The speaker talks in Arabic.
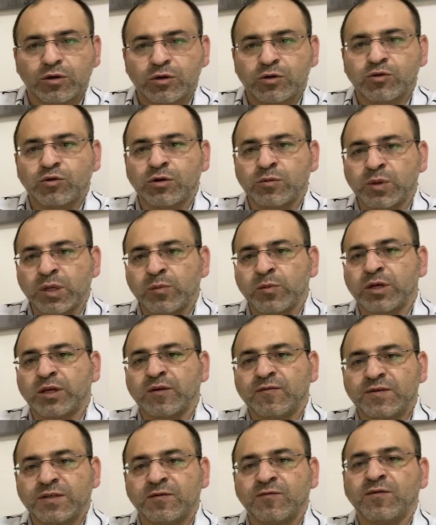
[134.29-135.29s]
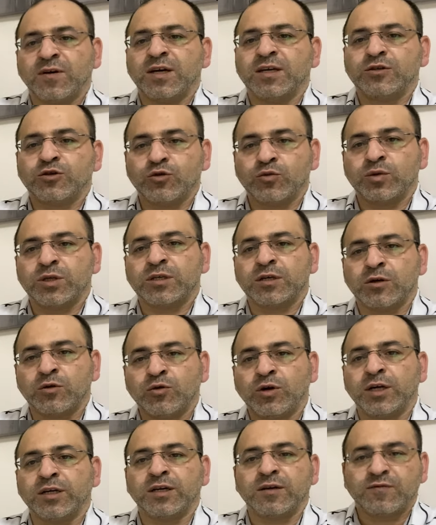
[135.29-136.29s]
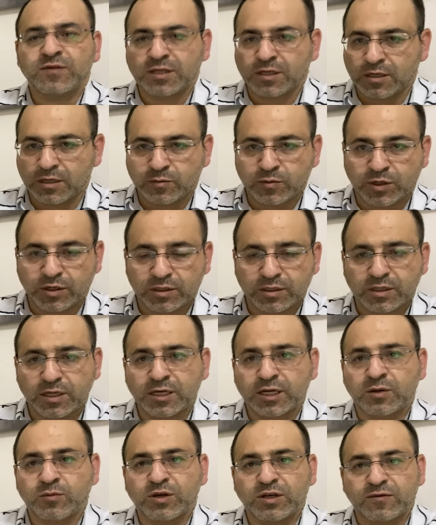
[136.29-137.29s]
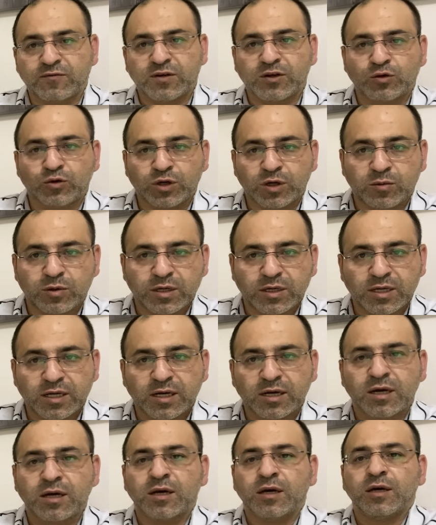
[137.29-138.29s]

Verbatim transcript: الكل بيعمل نفس الفحص وبيسألوه عن نفس الأمراض أنا عملت فيديو قبل هيك